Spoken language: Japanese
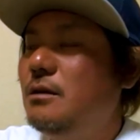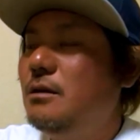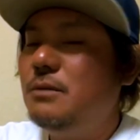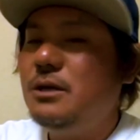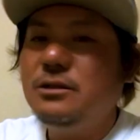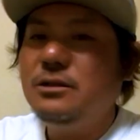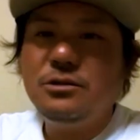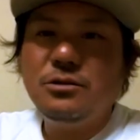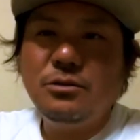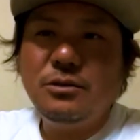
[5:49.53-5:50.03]

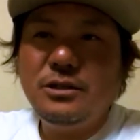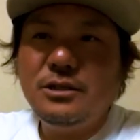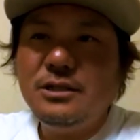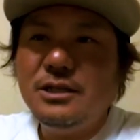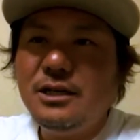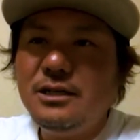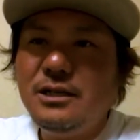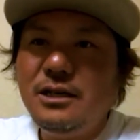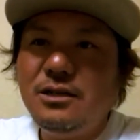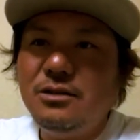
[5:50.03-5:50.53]
まあ、その
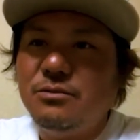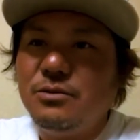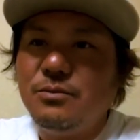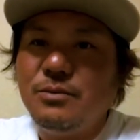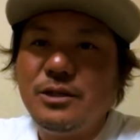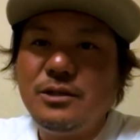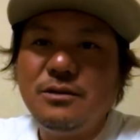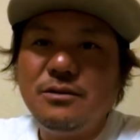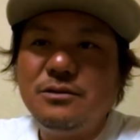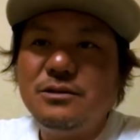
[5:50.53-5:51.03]
リーダー入れるのも
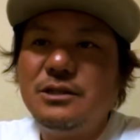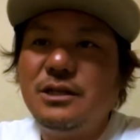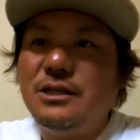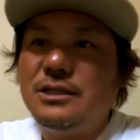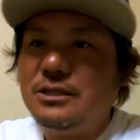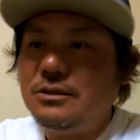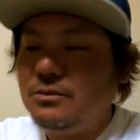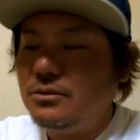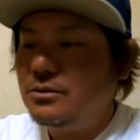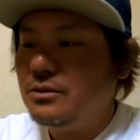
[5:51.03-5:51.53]
めんどくさい
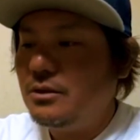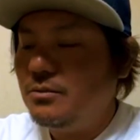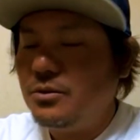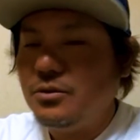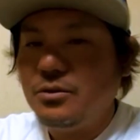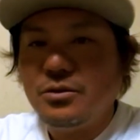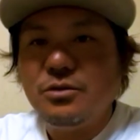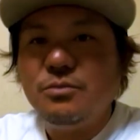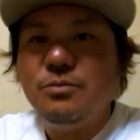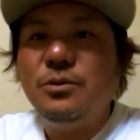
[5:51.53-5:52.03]
し、僕はも
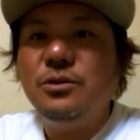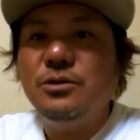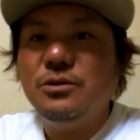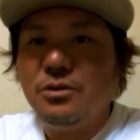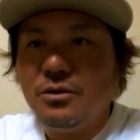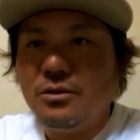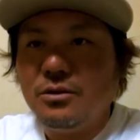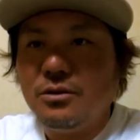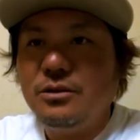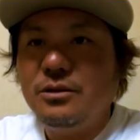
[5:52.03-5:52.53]
う6
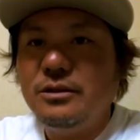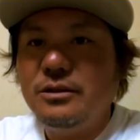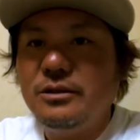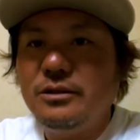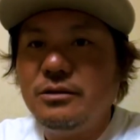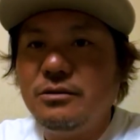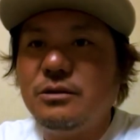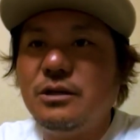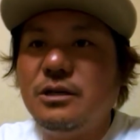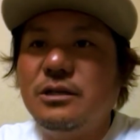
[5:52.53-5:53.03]
ポンドっ
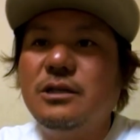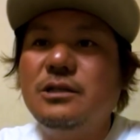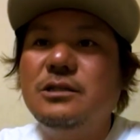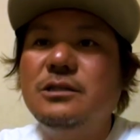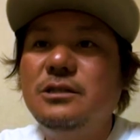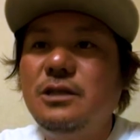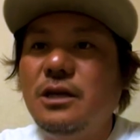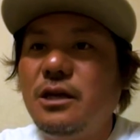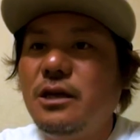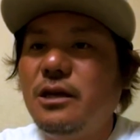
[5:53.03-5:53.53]
ていう
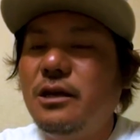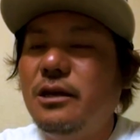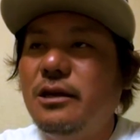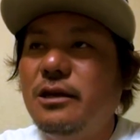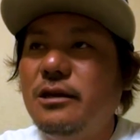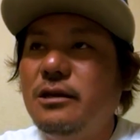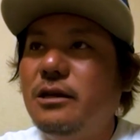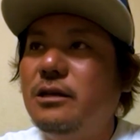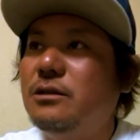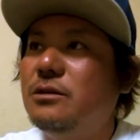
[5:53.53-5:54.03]
形で
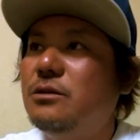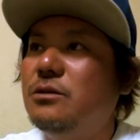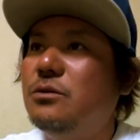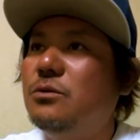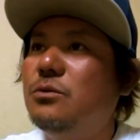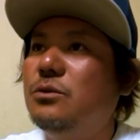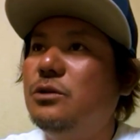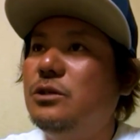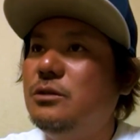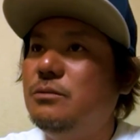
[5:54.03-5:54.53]
やってお
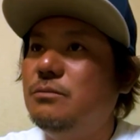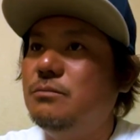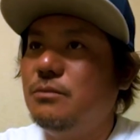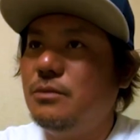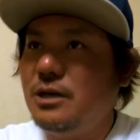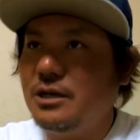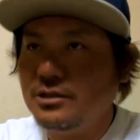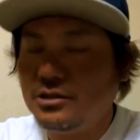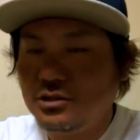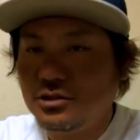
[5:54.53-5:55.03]
り
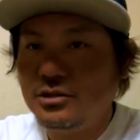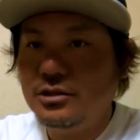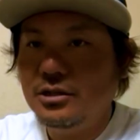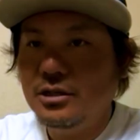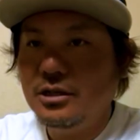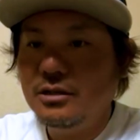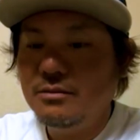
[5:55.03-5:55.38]
ます。